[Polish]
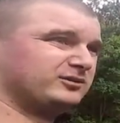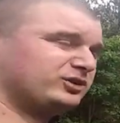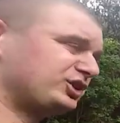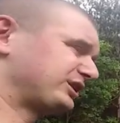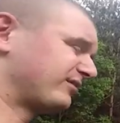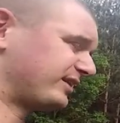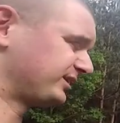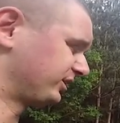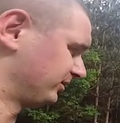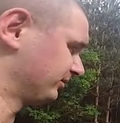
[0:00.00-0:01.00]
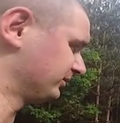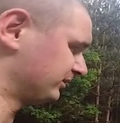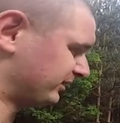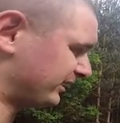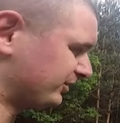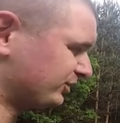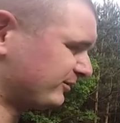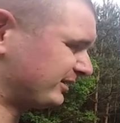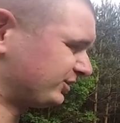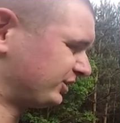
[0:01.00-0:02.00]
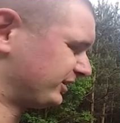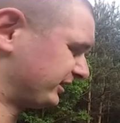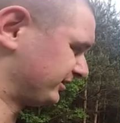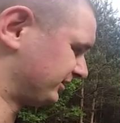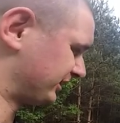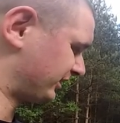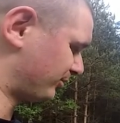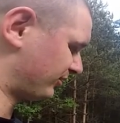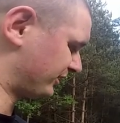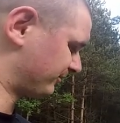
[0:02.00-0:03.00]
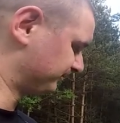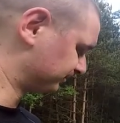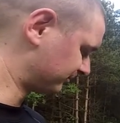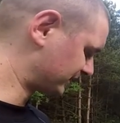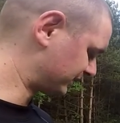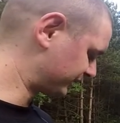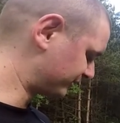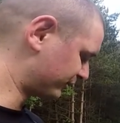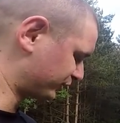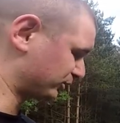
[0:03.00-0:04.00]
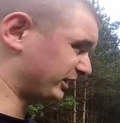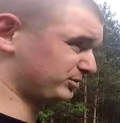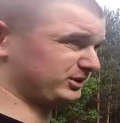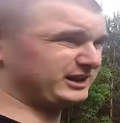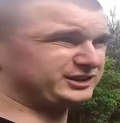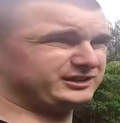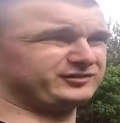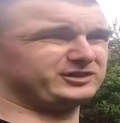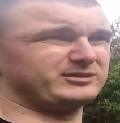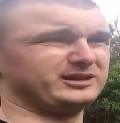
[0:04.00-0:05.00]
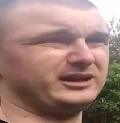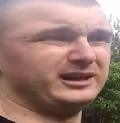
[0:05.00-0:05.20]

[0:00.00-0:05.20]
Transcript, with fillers: No gdzieś tam w Azji. Ale tu nie ma co się, że tak powiem, nad tym rozczulać, bo każde firmy,